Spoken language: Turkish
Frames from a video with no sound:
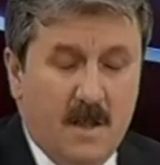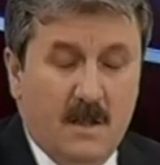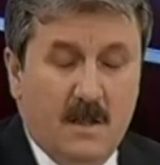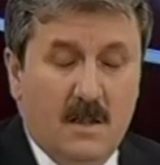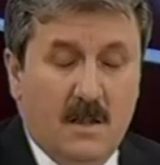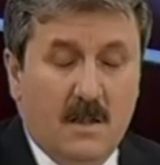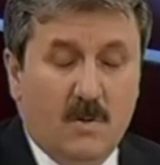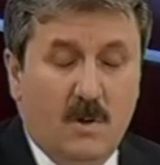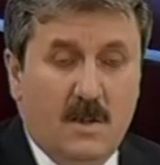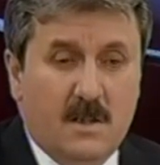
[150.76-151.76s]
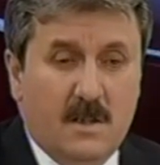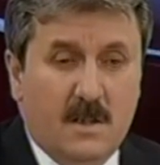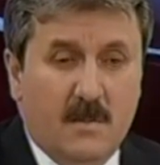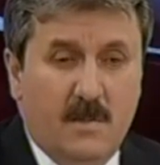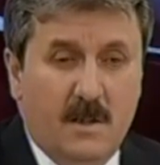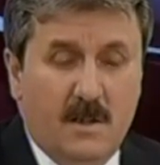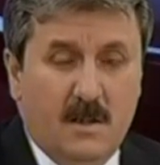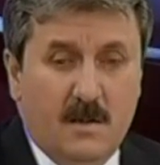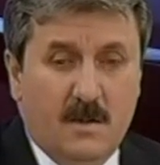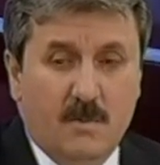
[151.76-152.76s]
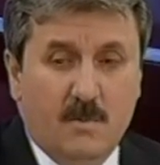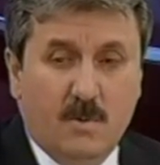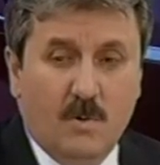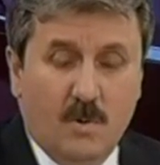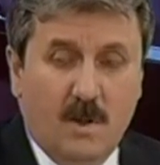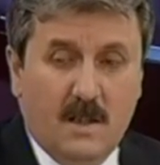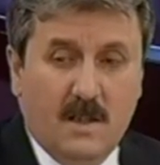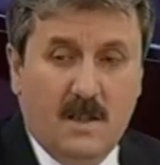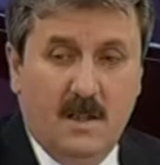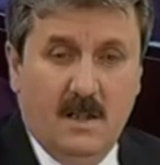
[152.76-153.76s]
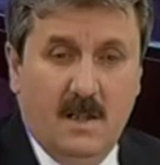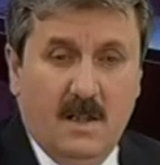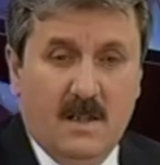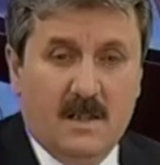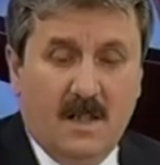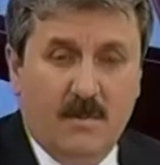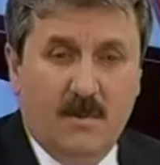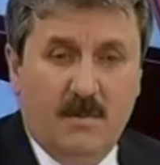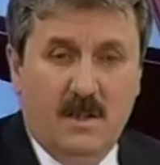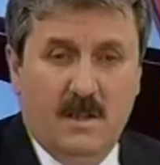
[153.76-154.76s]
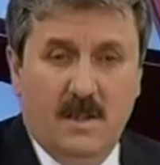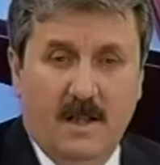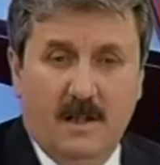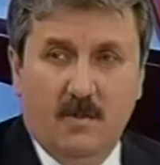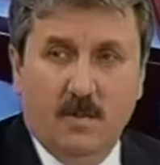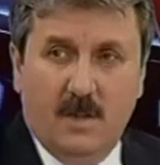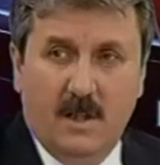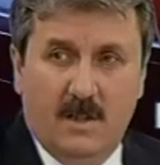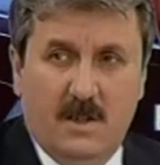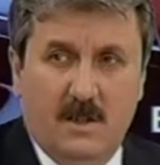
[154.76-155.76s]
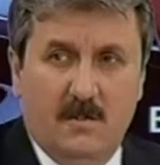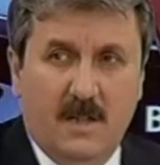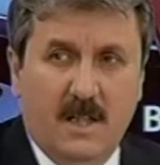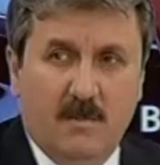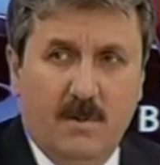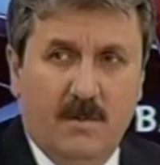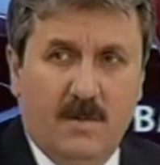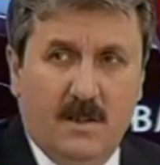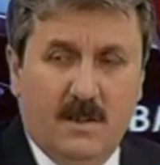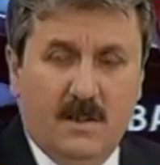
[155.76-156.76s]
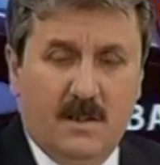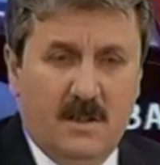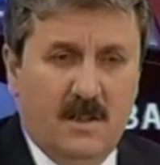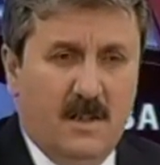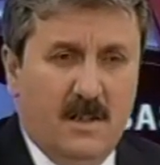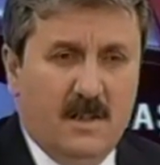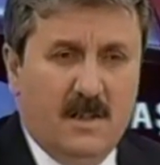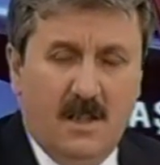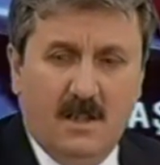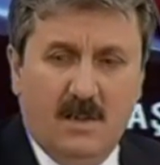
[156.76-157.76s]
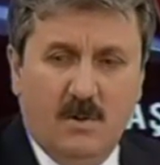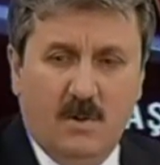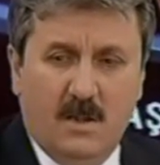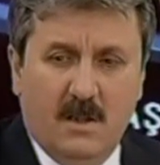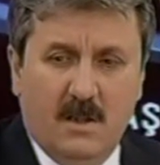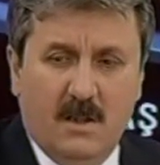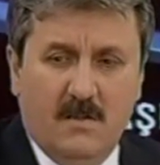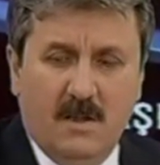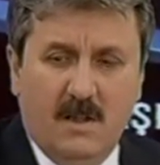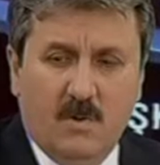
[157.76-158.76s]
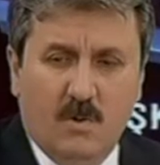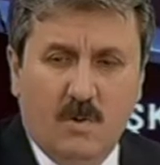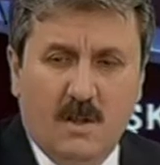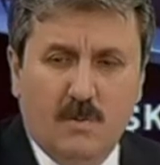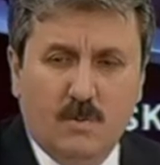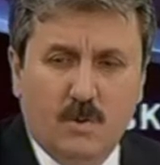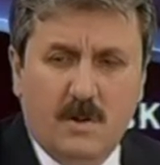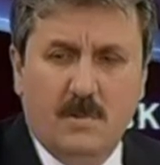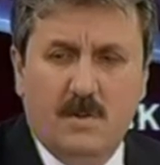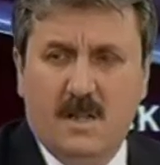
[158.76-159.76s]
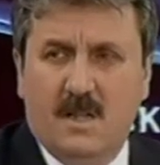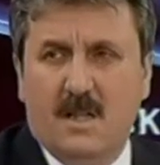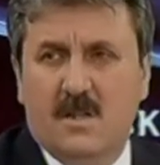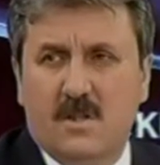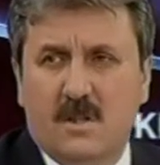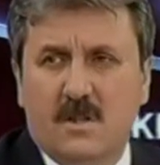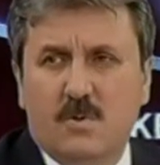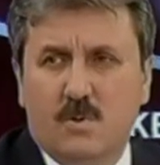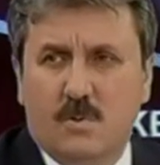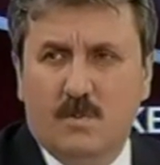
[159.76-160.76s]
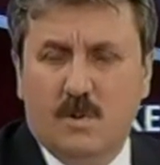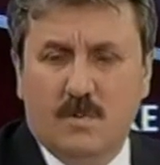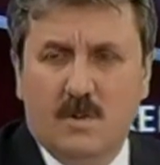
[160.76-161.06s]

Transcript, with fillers: E, dolayısıyla da ben e, bu konularda da samimi yani ülke için, millet menfaati için siyaset üretildiğini veya konuların bu zeminde tartışıldığını düşünmüyorum.